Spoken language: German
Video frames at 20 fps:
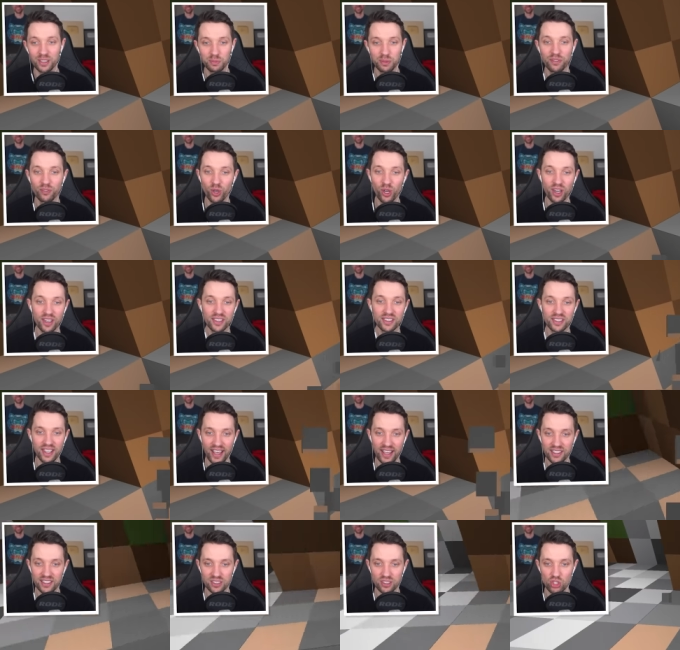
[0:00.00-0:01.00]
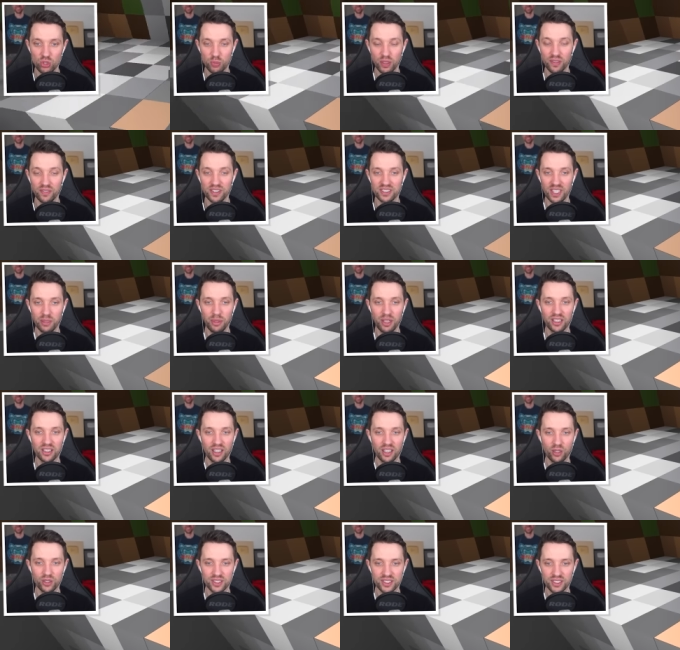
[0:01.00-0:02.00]
ich bin wirklich echt gespannt, wie es am Ende
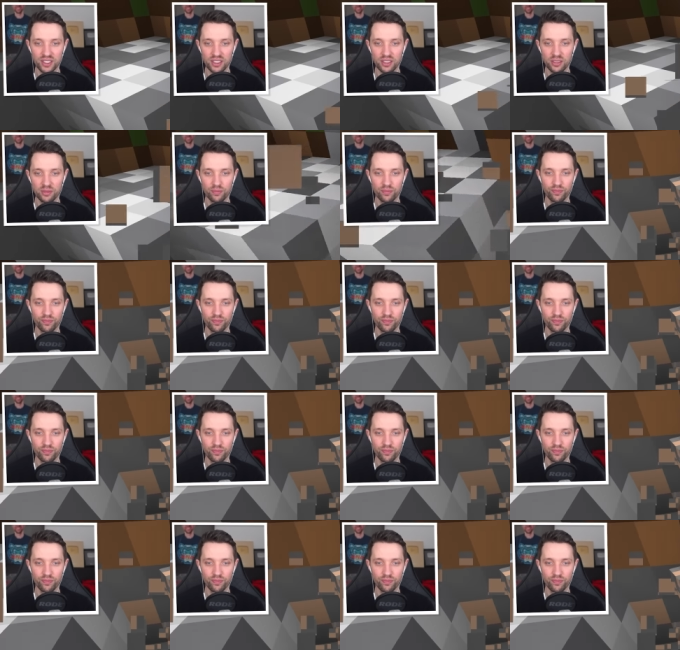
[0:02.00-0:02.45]
aussieht.